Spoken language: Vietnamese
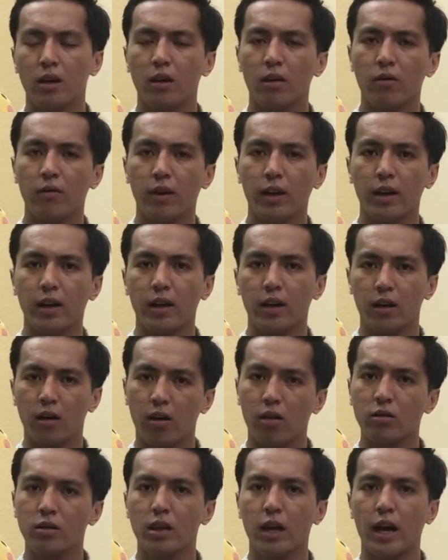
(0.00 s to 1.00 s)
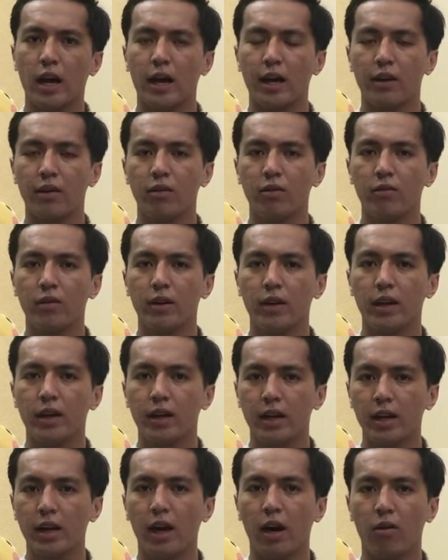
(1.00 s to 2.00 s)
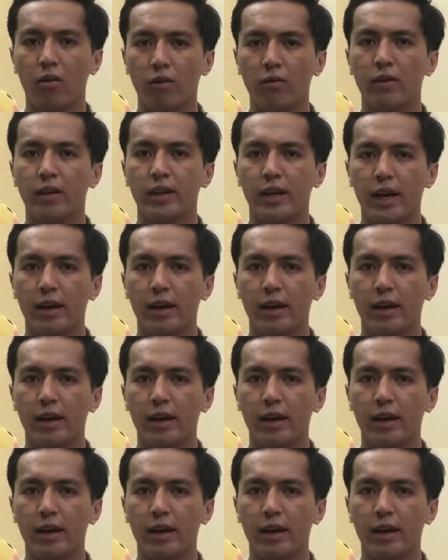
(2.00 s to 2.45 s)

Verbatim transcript: có vẻ là khó xài đối với cái khí hậu ở Việt